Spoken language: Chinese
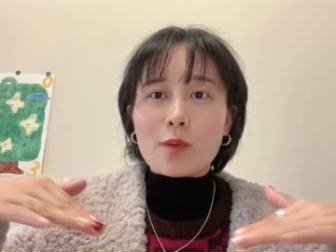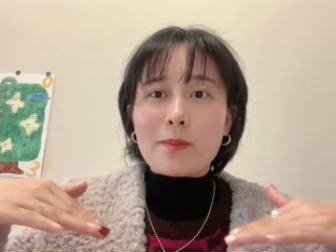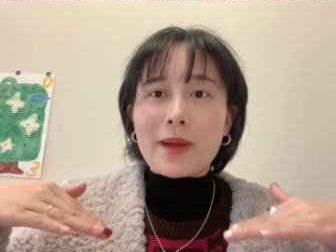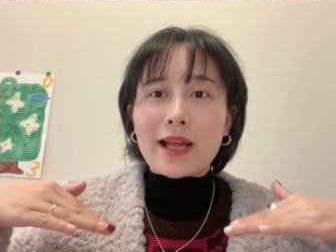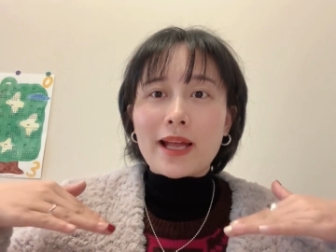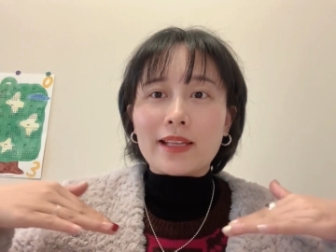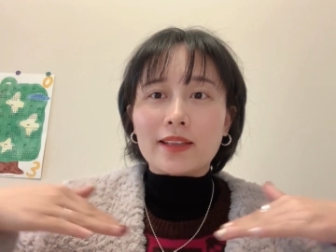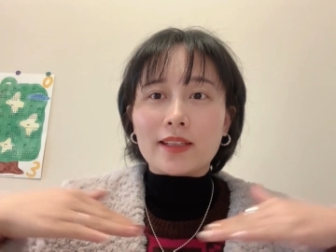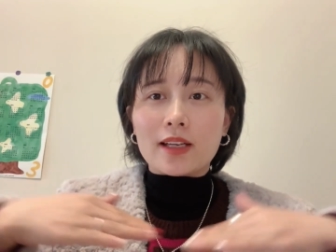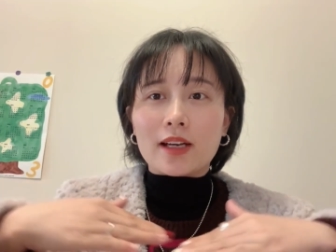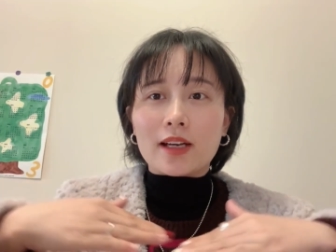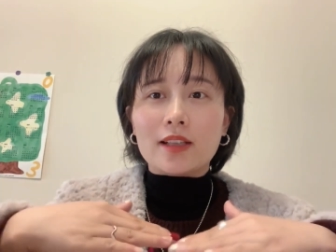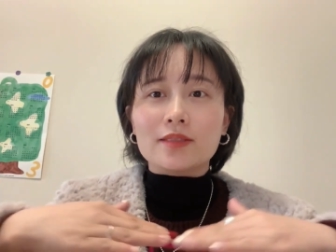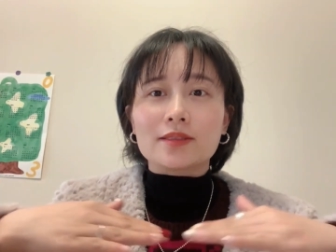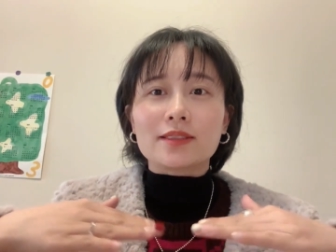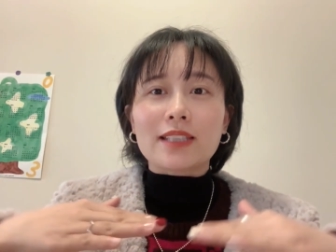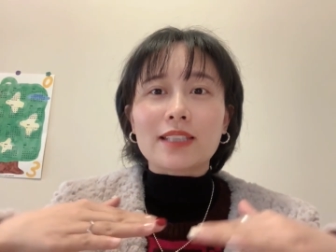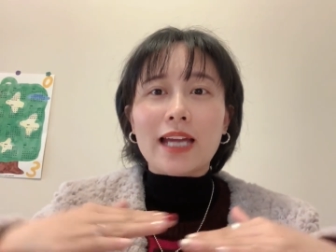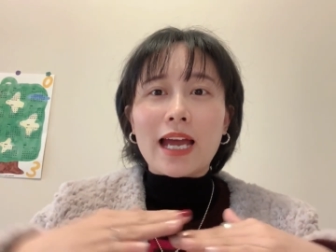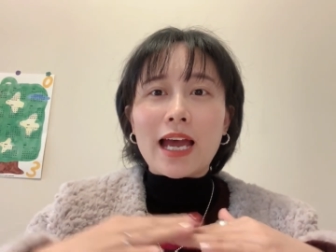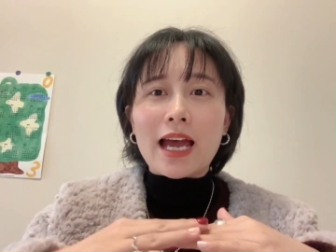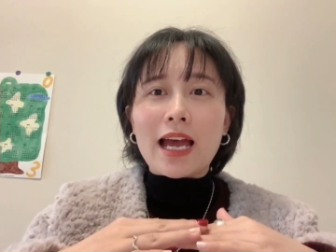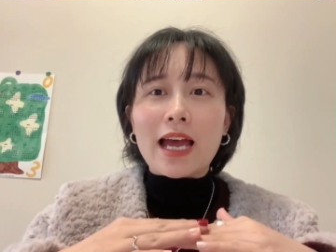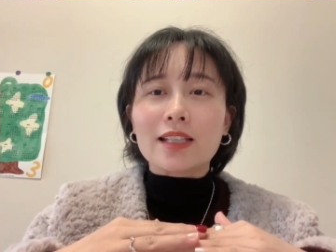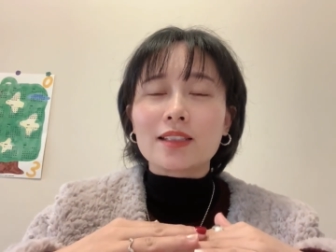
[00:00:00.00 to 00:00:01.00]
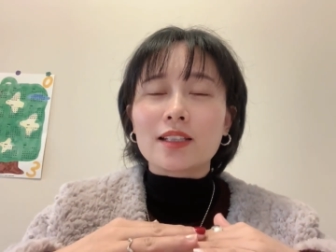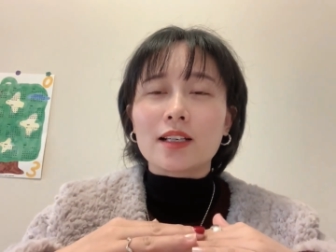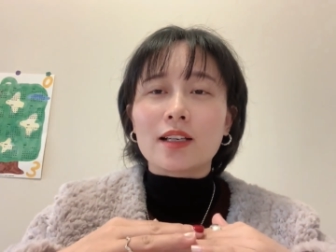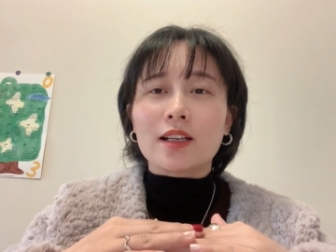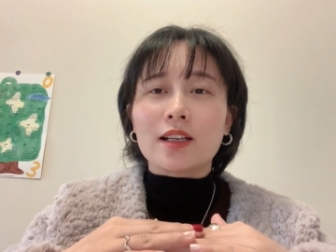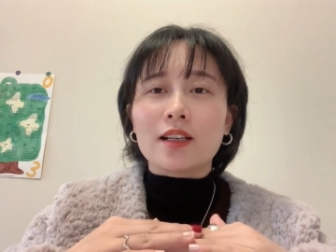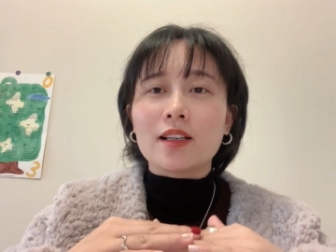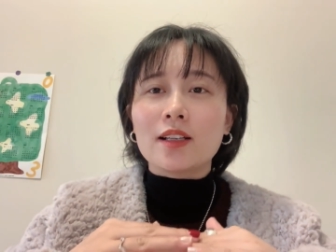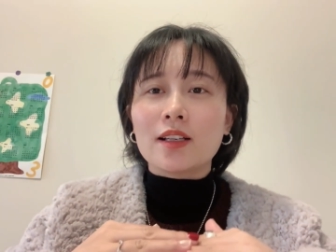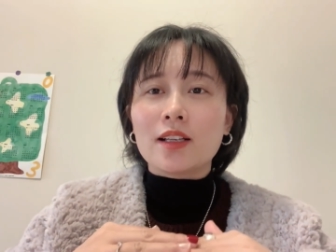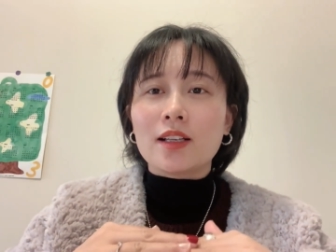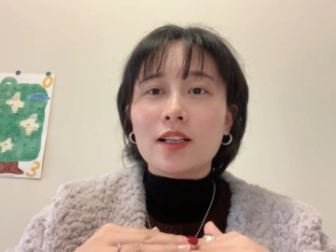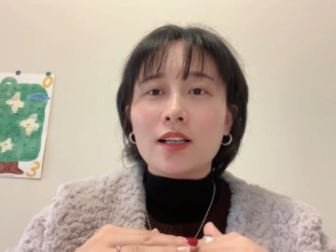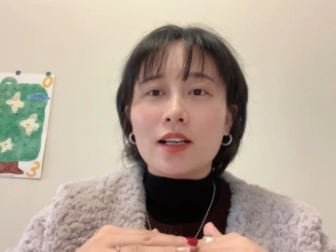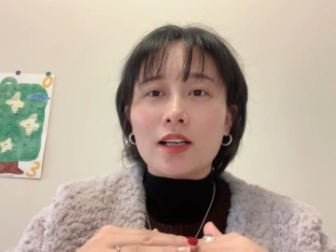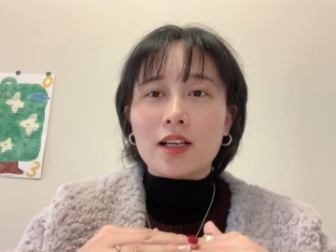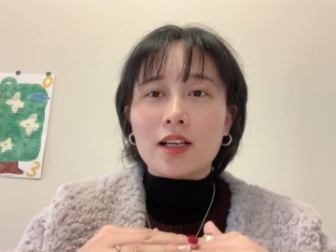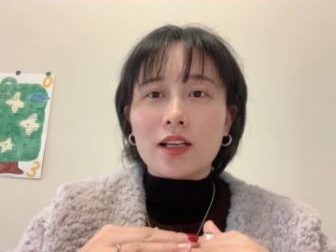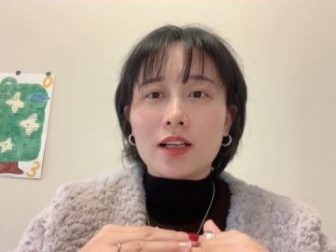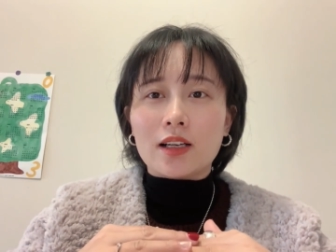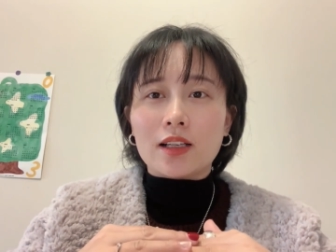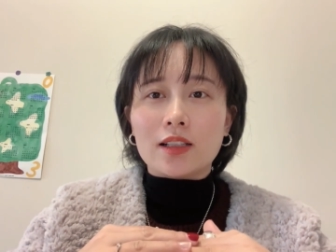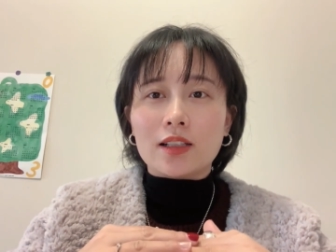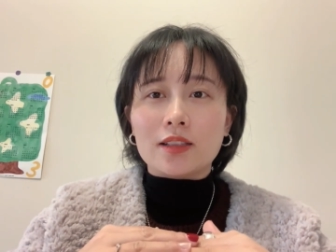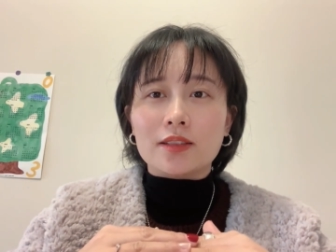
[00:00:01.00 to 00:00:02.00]
板呢，它的
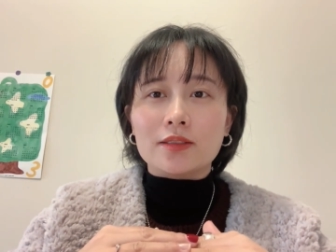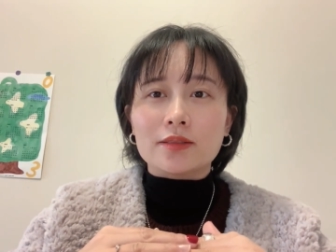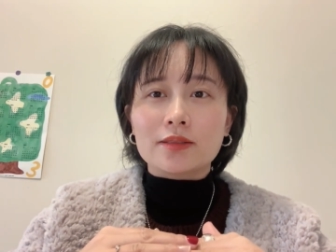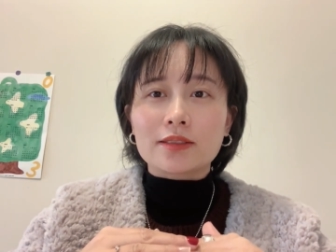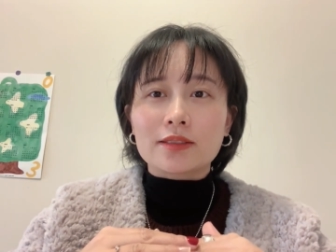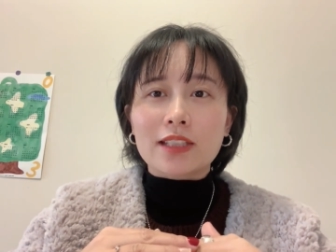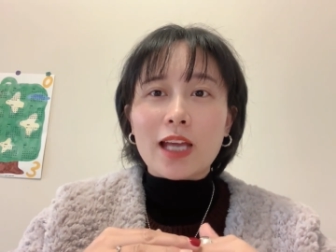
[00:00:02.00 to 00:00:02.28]
呃，